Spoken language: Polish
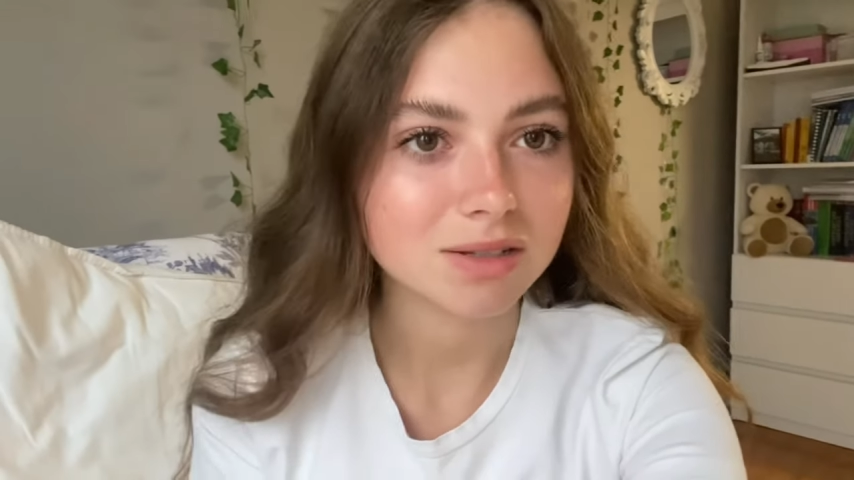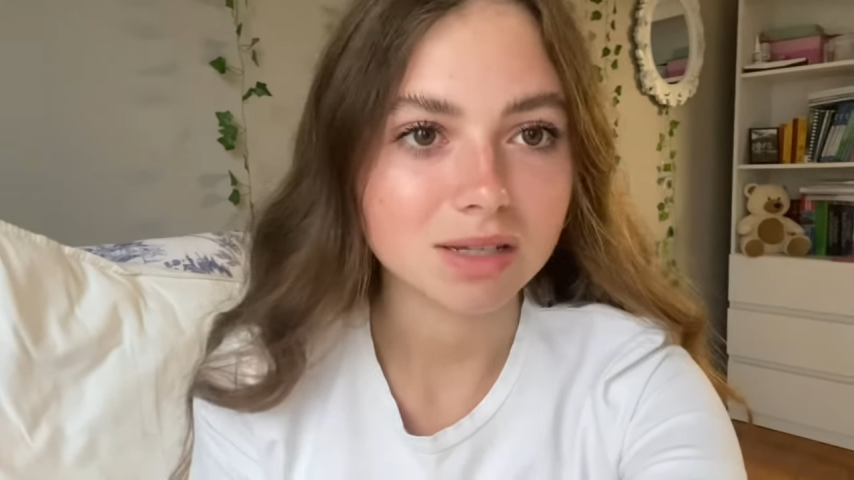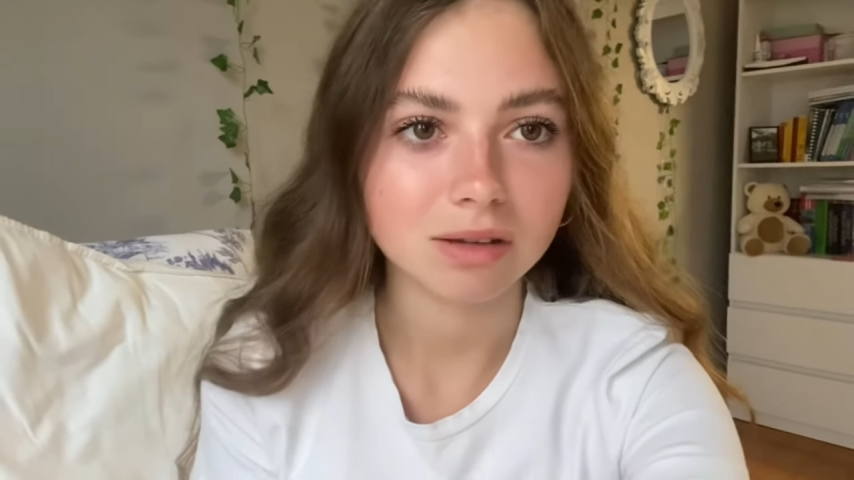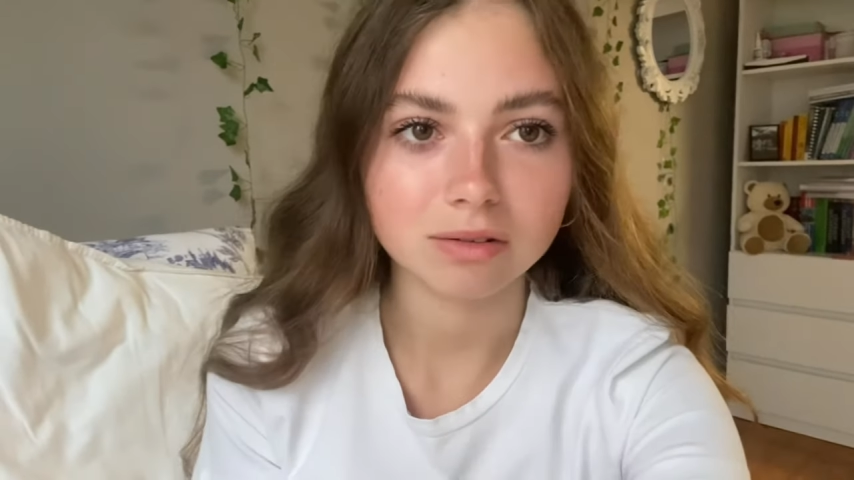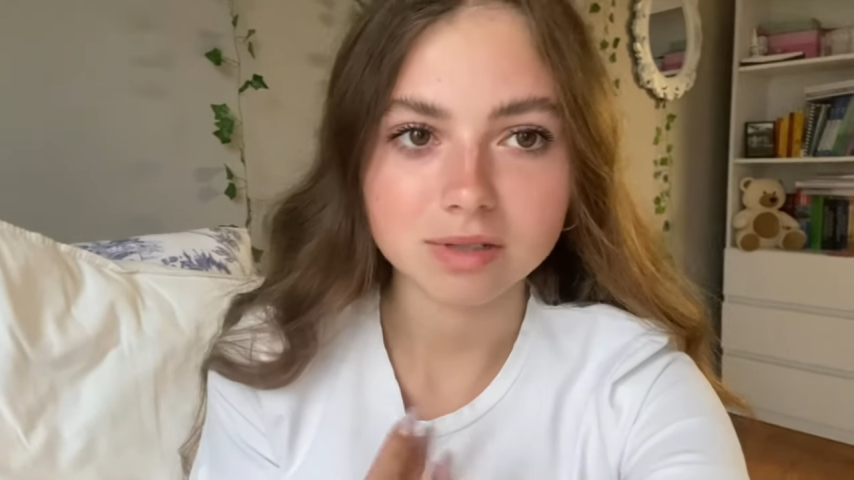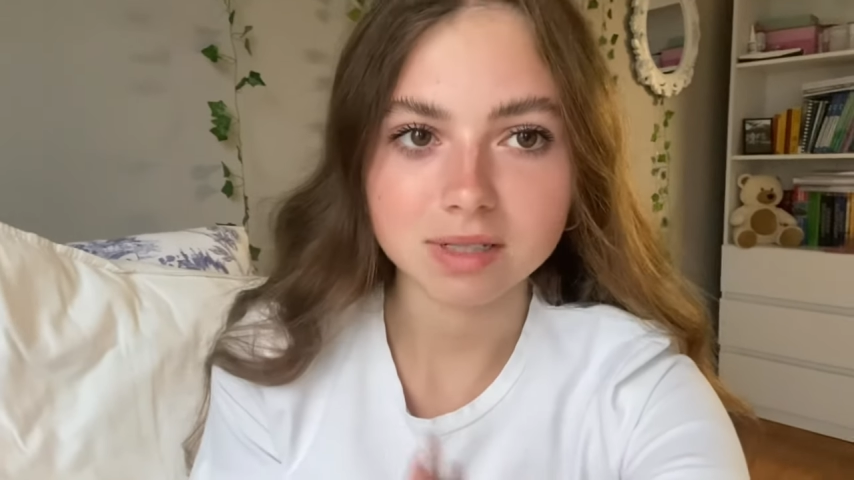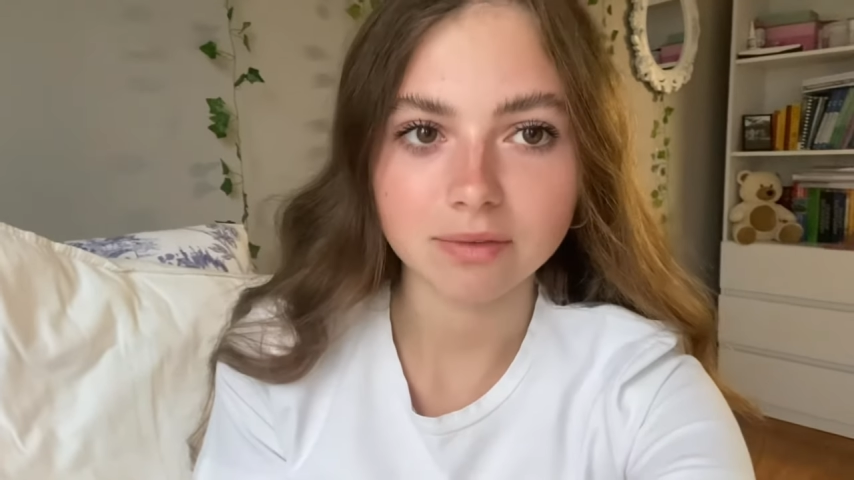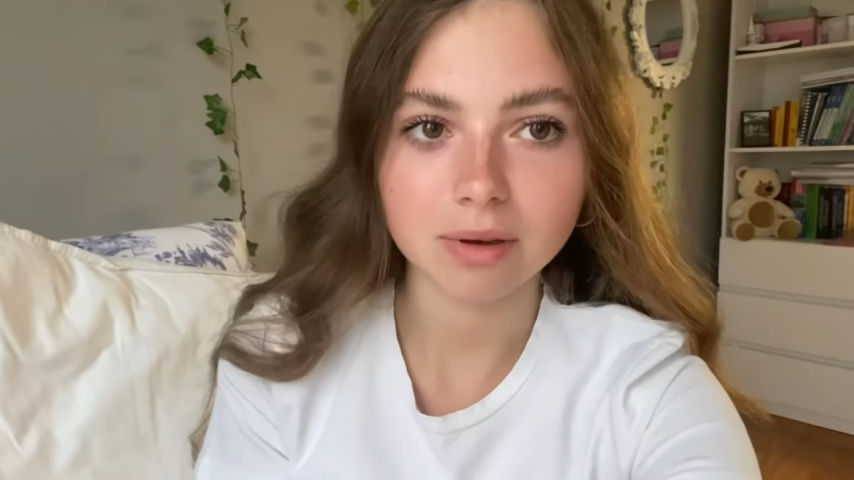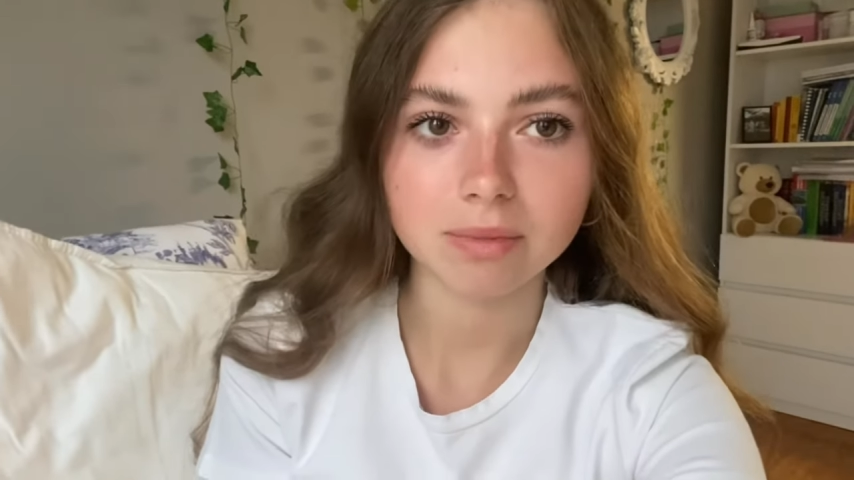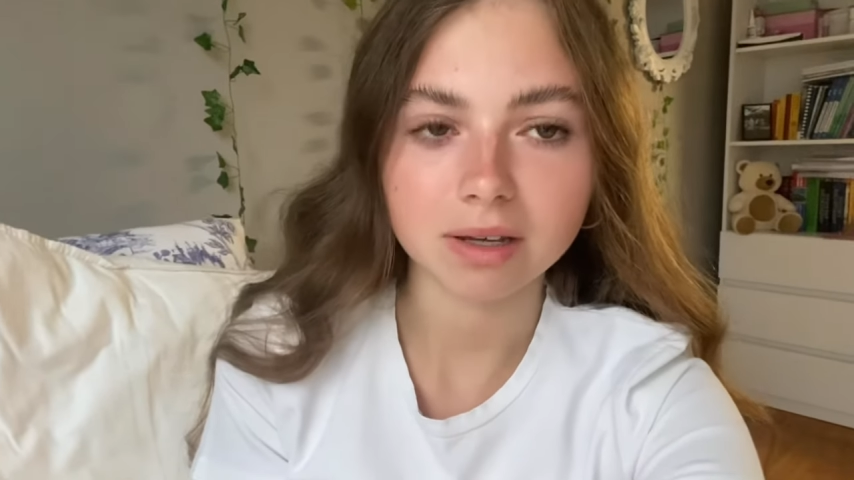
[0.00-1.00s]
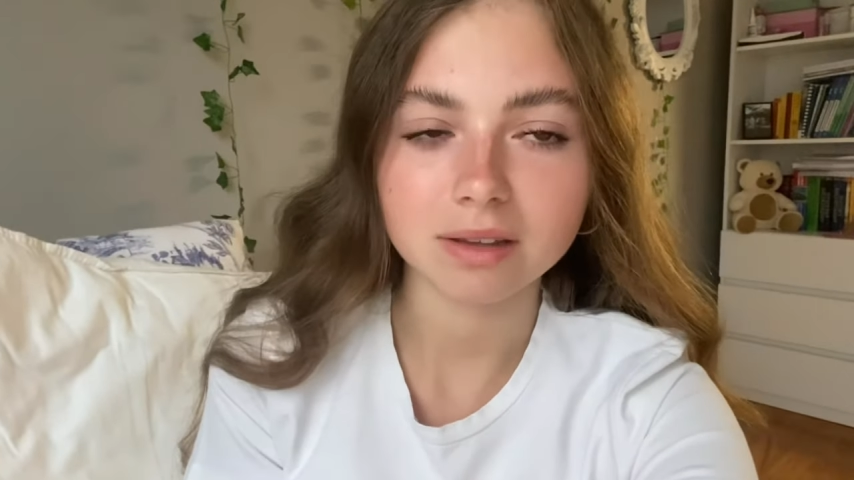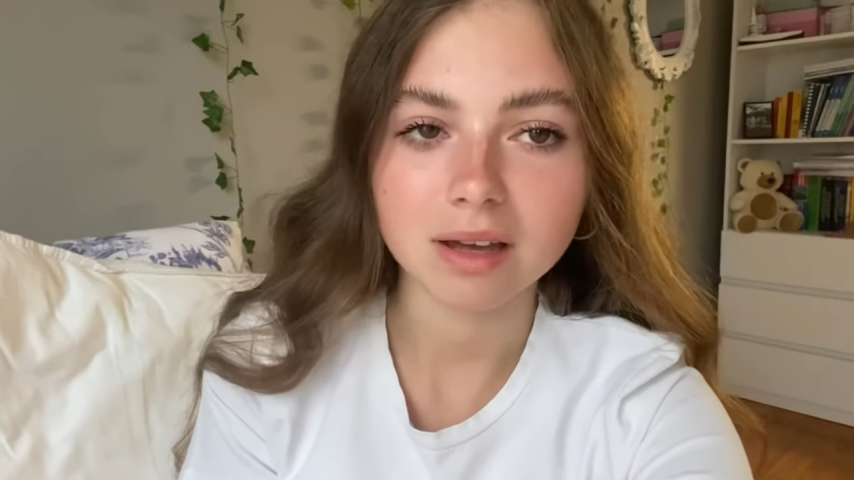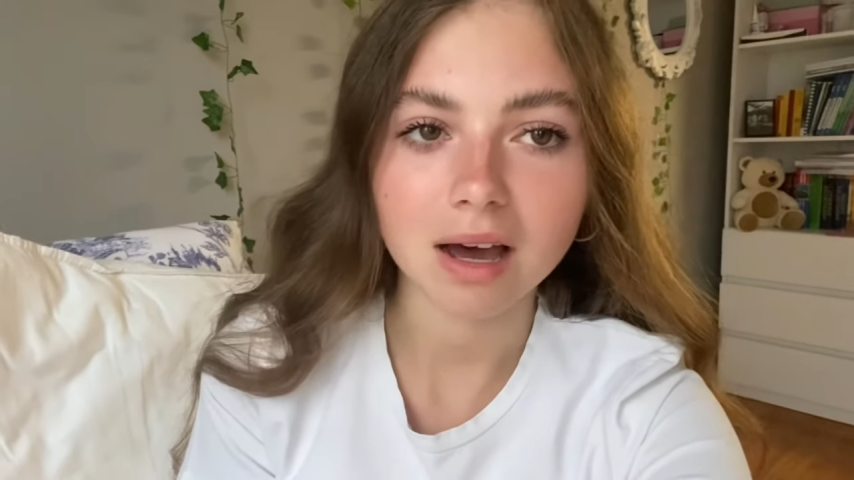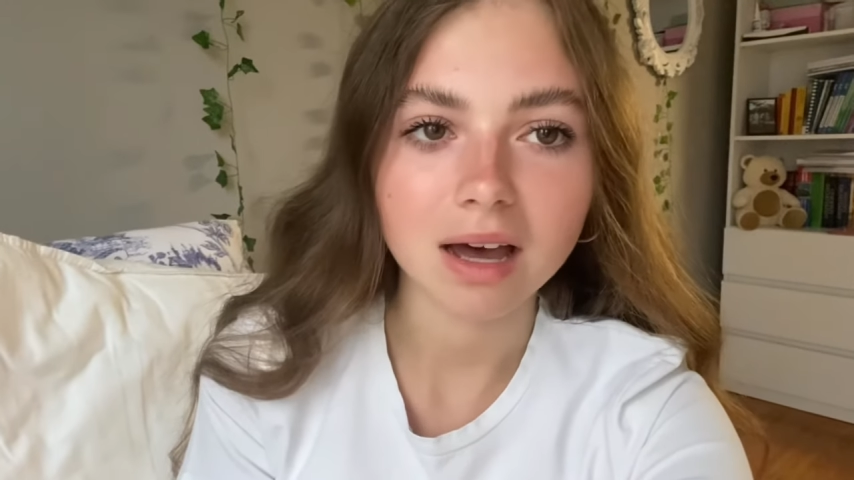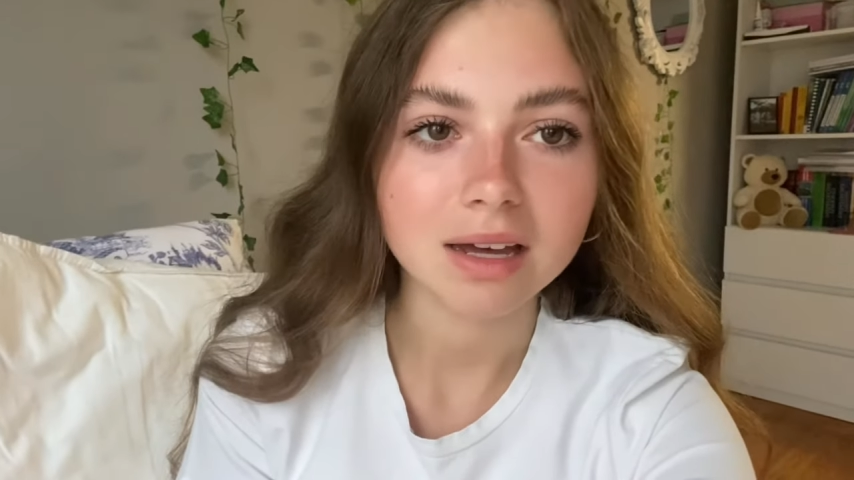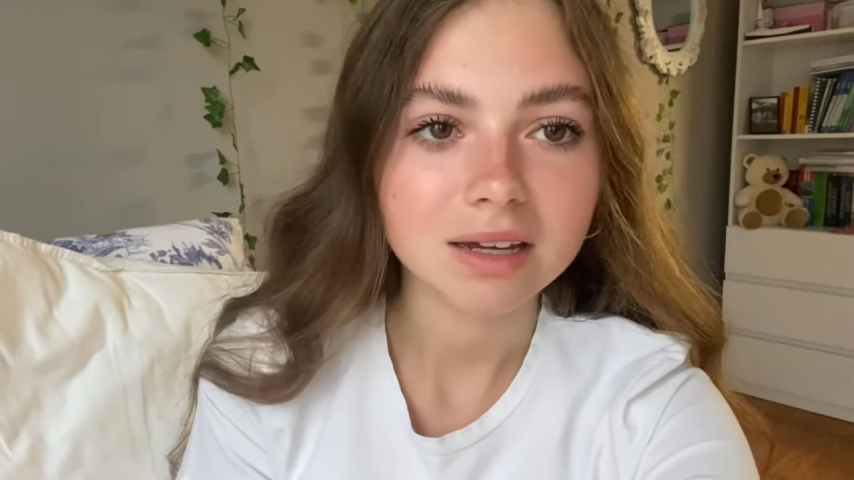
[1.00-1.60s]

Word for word: ostatnio jakoś stawiałam tak na